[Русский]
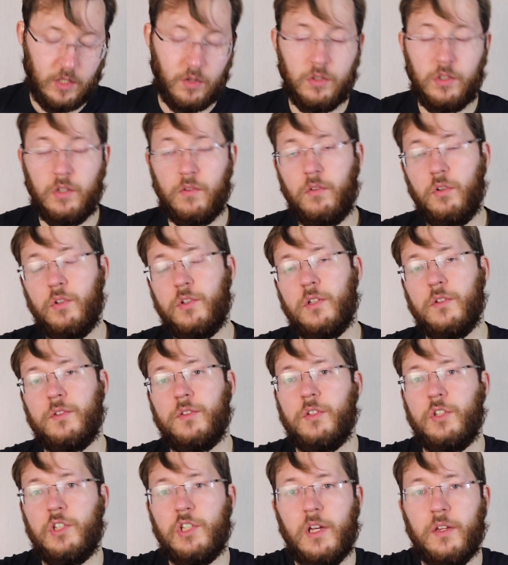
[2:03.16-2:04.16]
не удивлюсь,
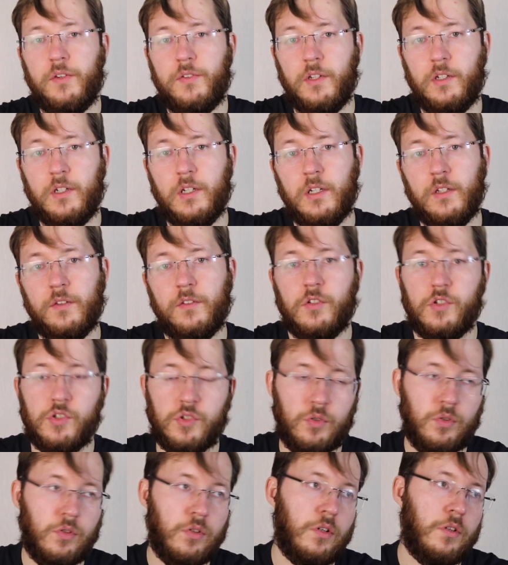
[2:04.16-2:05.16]
если сейчас окажется,
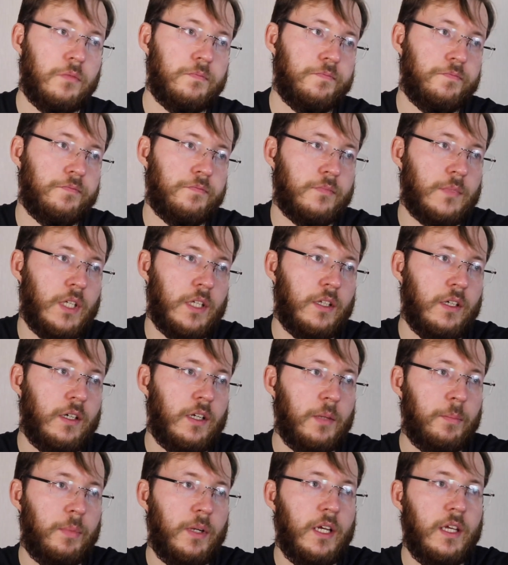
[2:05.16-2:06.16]
что это
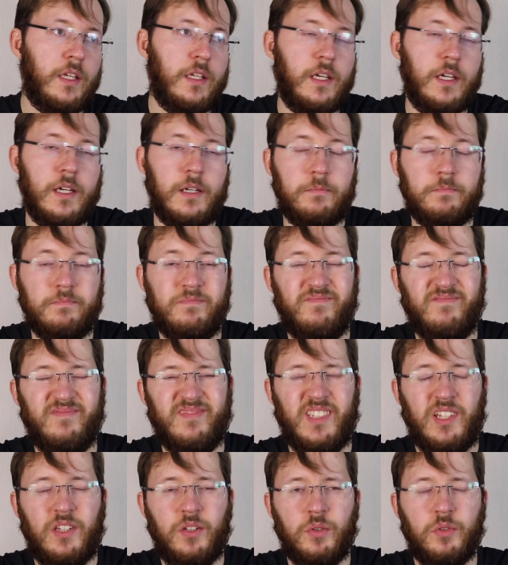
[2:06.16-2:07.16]
крепление
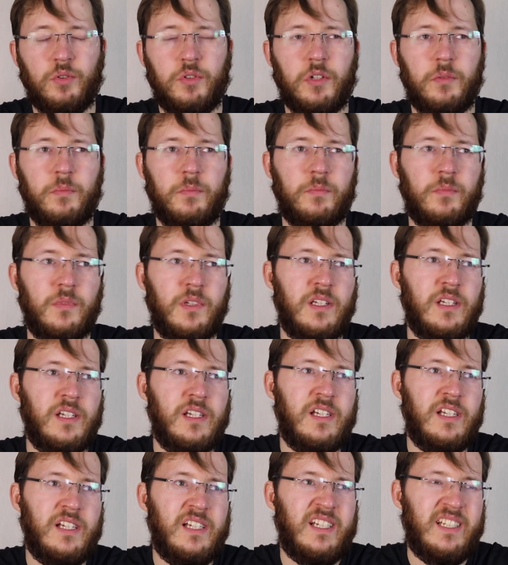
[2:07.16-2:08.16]
толком
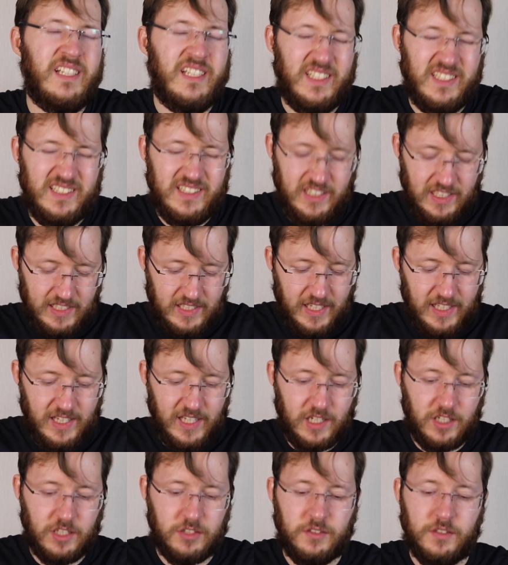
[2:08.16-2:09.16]
не
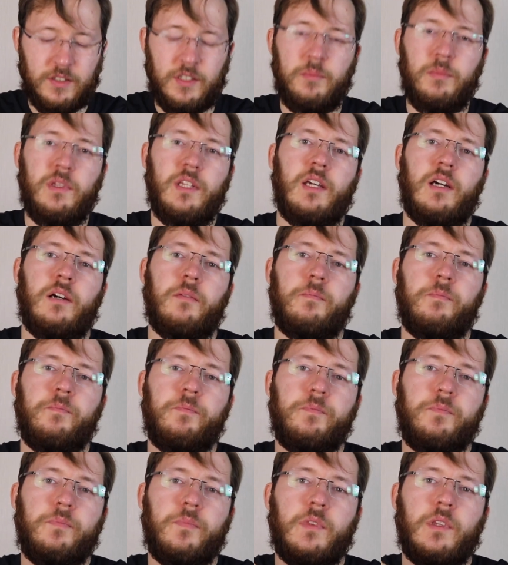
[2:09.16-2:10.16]
доехало до меня.
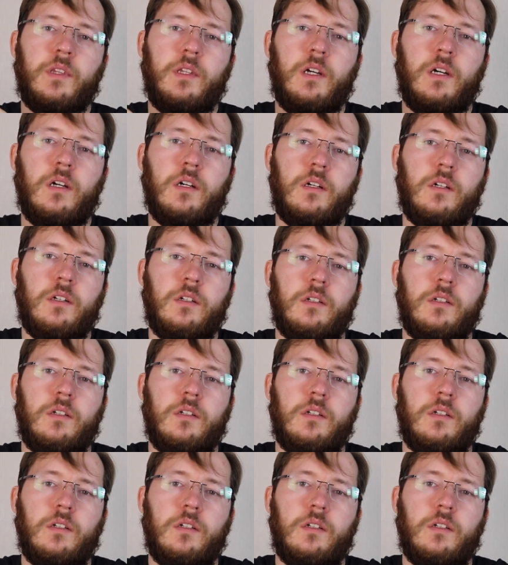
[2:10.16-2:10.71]
Так.